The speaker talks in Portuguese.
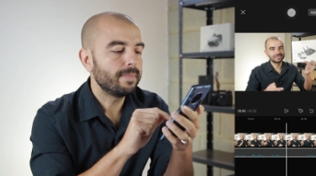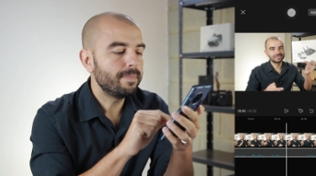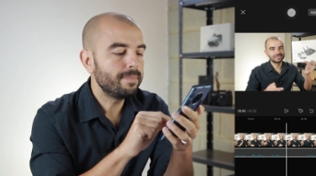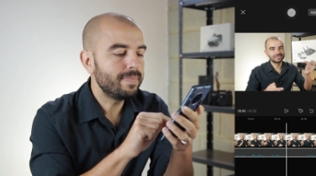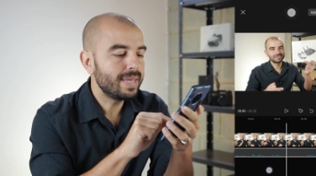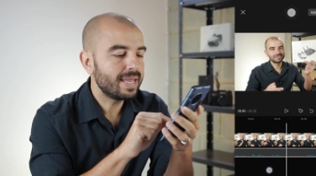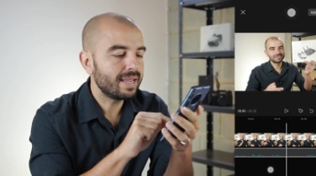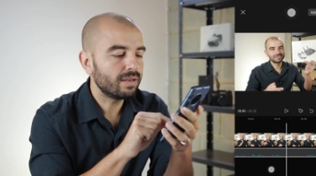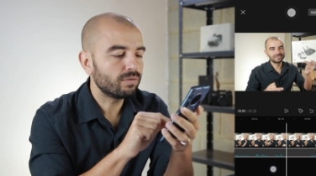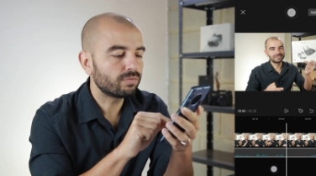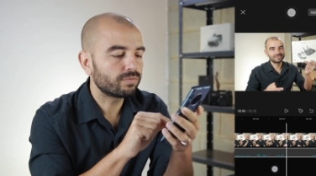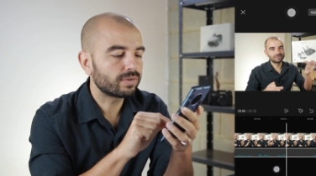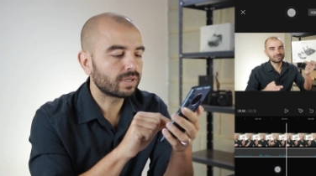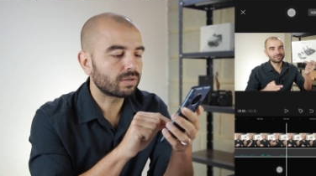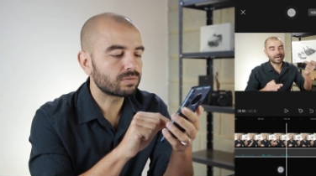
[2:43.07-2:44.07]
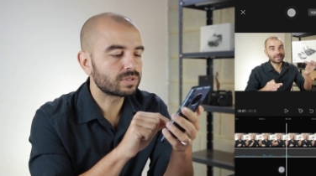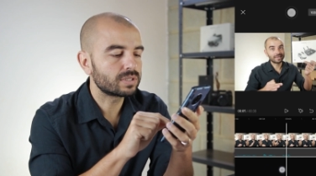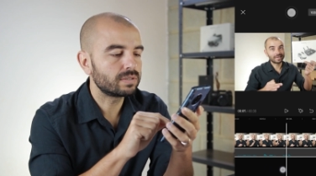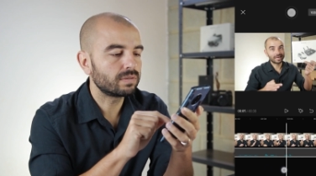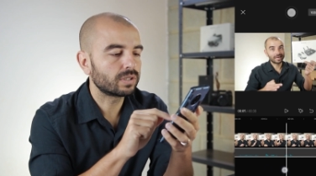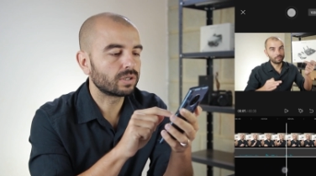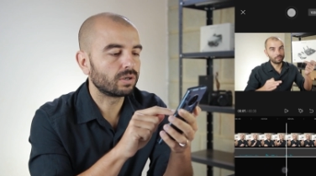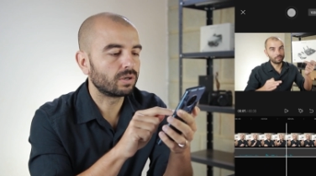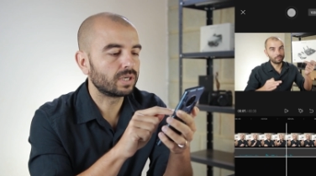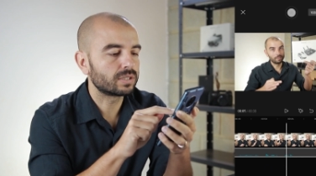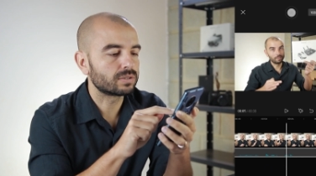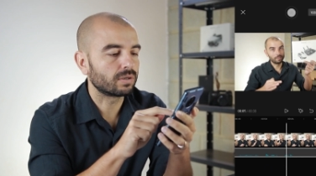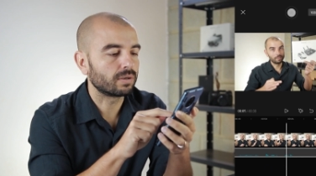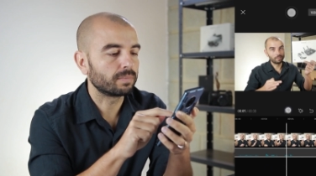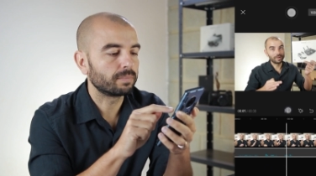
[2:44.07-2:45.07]
bem no finalzinho aqui, ó, olha
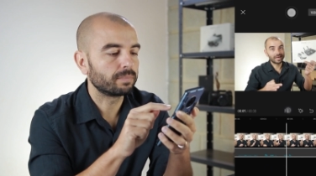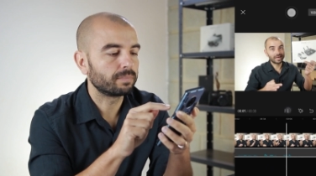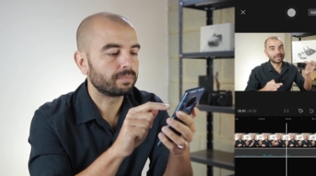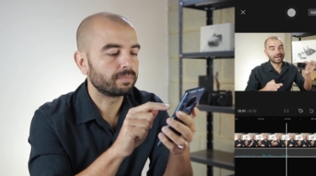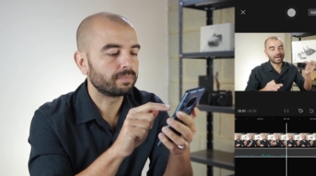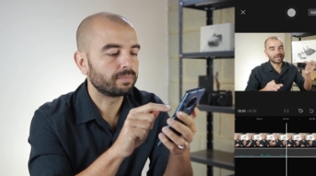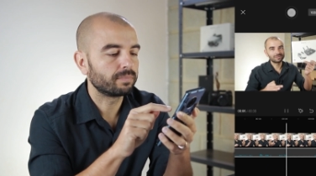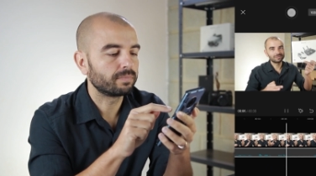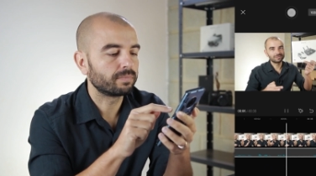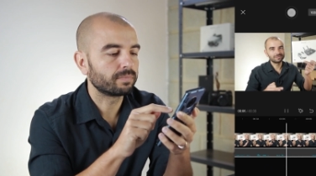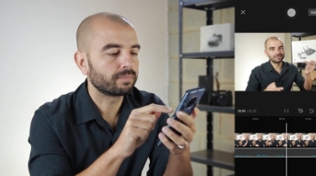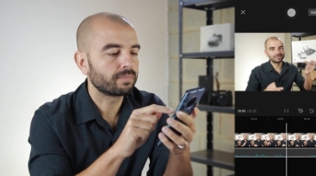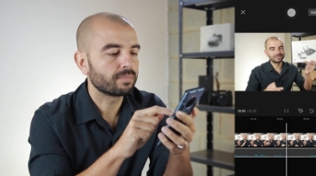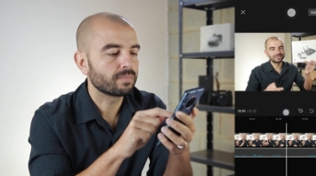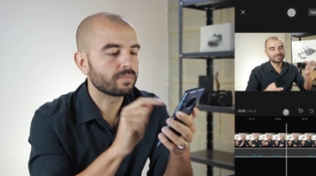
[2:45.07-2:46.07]
só. Mercado.